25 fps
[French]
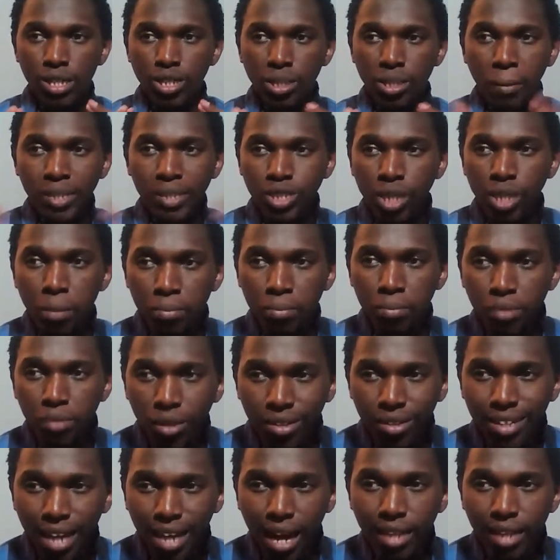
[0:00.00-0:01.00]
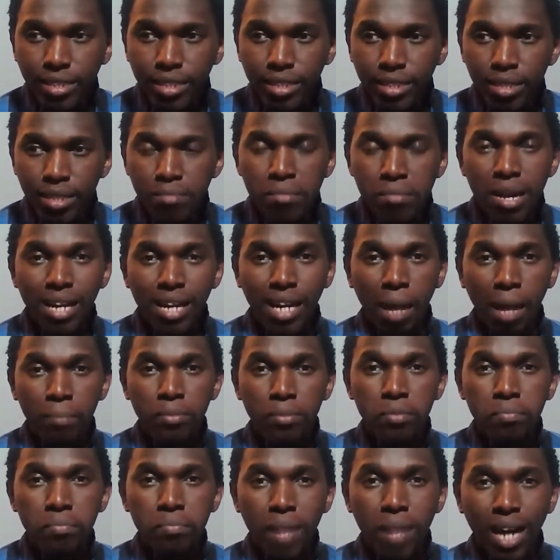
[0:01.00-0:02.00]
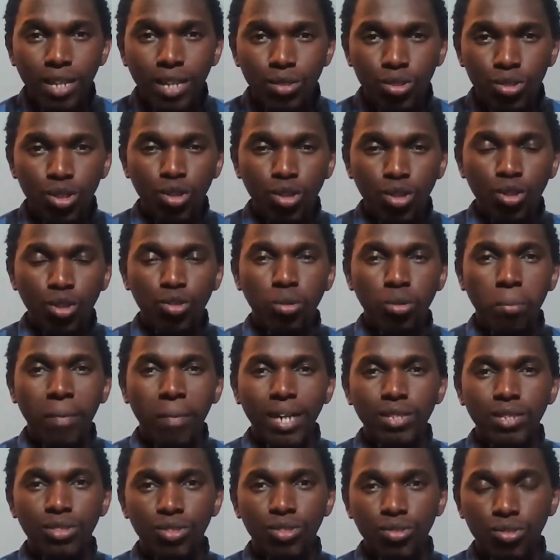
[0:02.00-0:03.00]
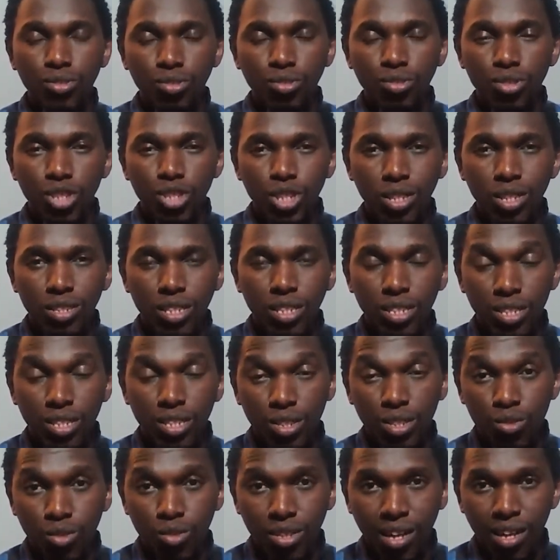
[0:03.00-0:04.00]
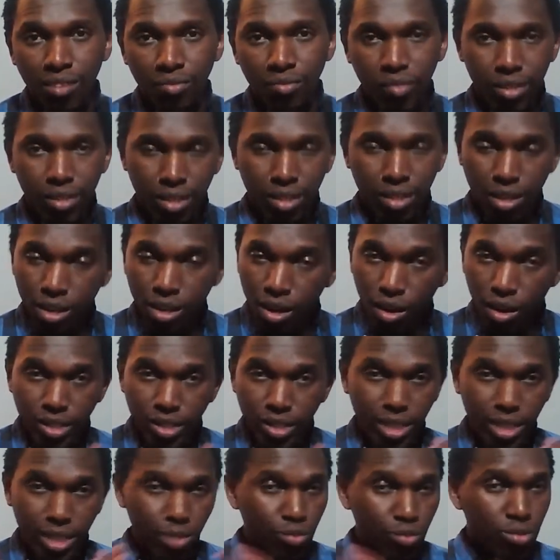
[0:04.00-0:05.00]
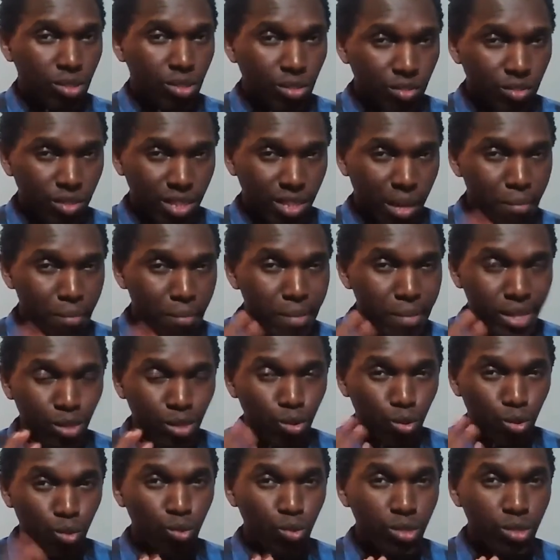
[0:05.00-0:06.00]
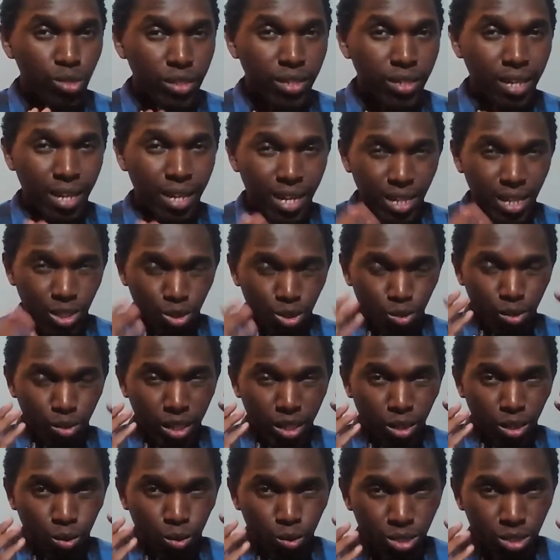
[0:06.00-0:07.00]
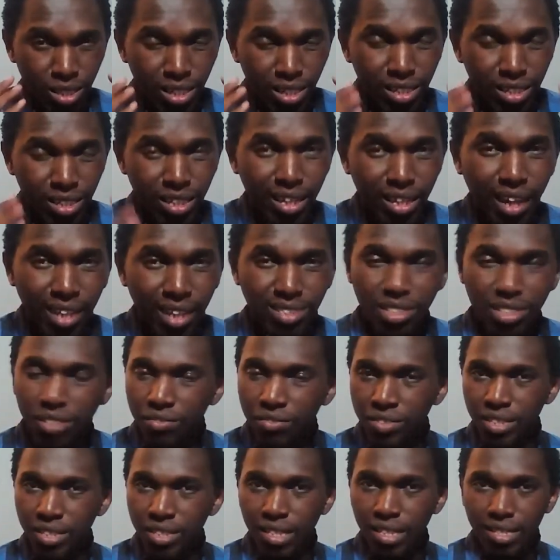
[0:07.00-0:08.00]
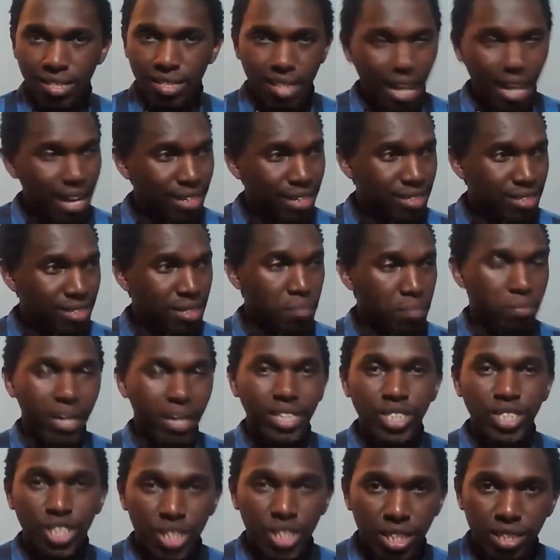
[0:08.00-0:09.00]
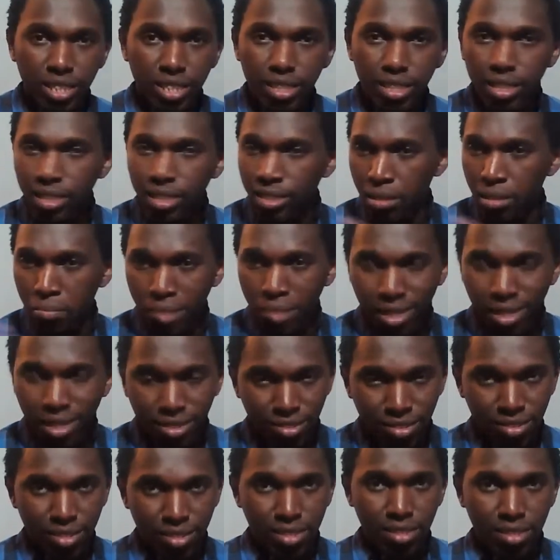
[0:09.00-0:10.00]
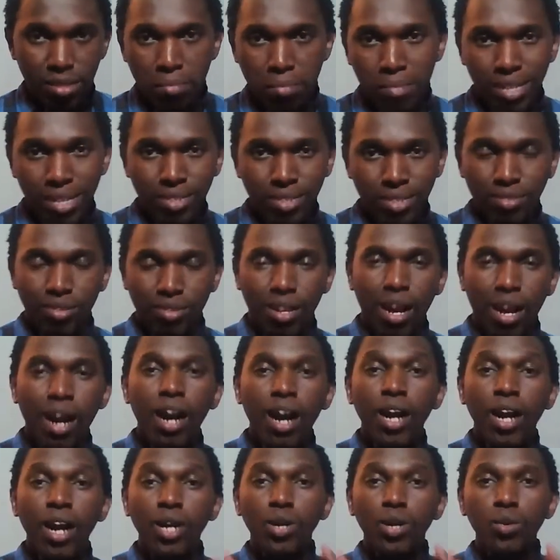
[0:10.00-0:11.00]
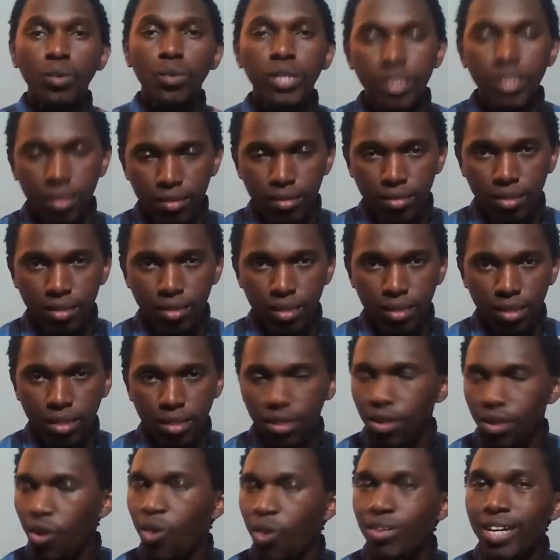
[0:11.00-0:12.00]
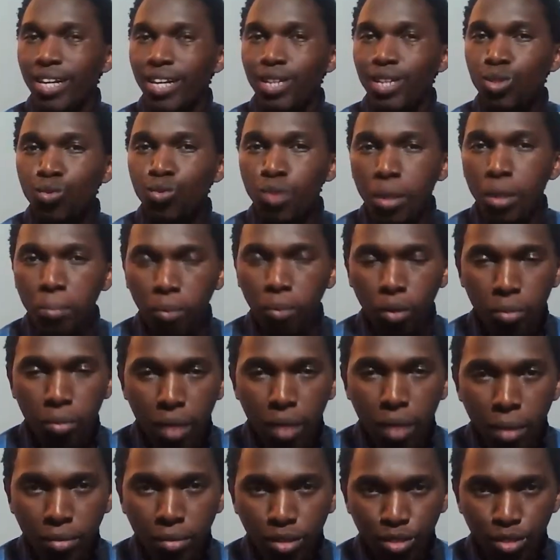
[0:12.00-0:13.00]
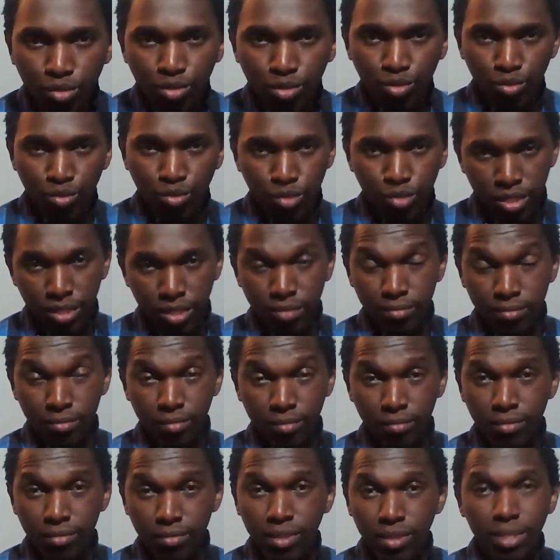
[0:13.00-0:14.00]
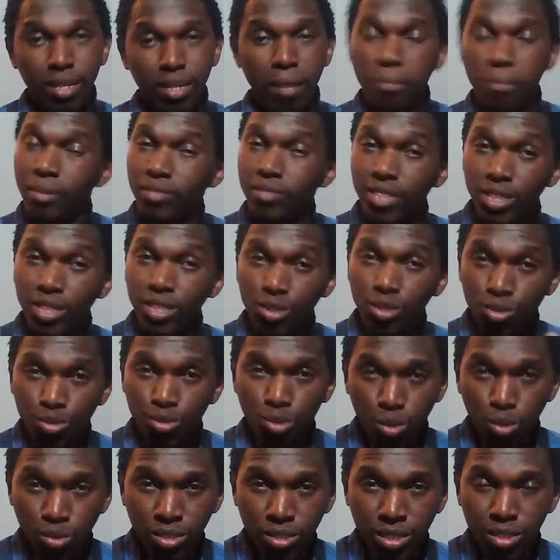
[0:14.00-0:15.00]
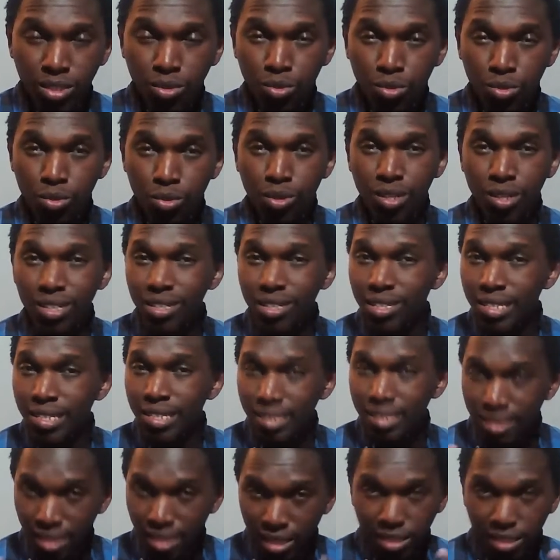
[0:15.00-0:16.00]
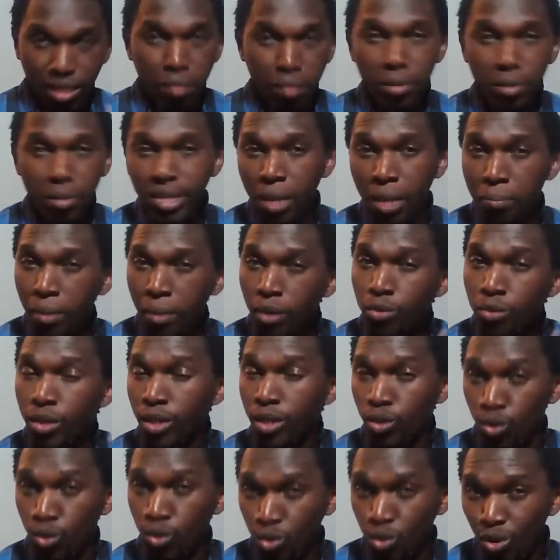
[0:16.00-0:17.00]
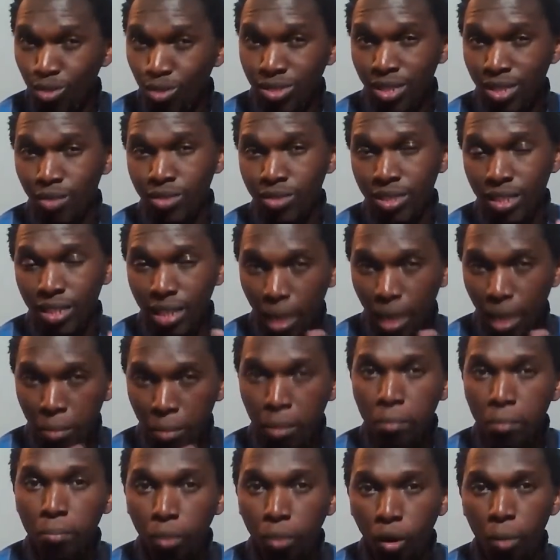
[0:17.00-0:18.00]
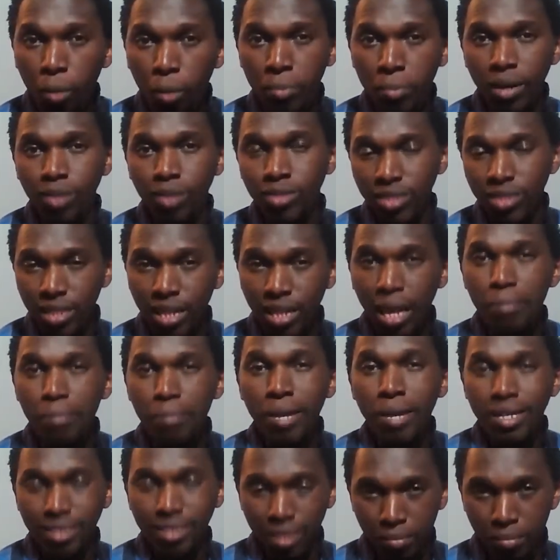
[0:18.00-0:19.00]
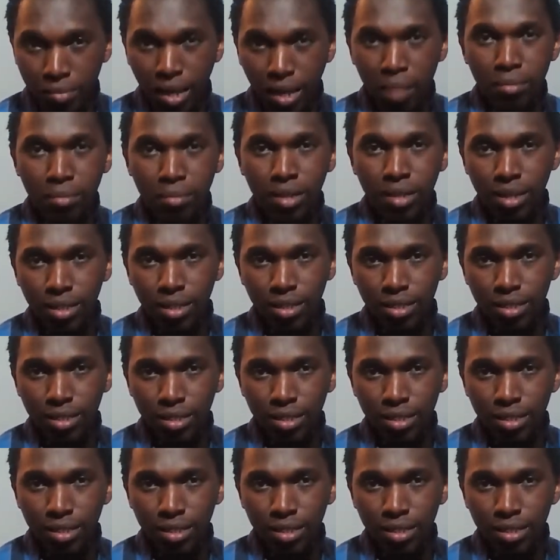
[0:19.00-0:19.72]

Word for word: vous avez pas pu regarder, mais la plupart du temps, quand on parle de ce que le chanter, c'est nous en Afrique, on a tout tendance à mettre le côté sur des côtés négatifs. C'est sale, c'est pas hygiénique, c'est pas ceci, c'est pas cela. Oui, on a tous les problèmes que vous voulez. Mais vous êtes sûr aussi que certainement, il n'y a pas eu un endroit aussi là où c'était quand même propre, là où c'était quand même acceptable.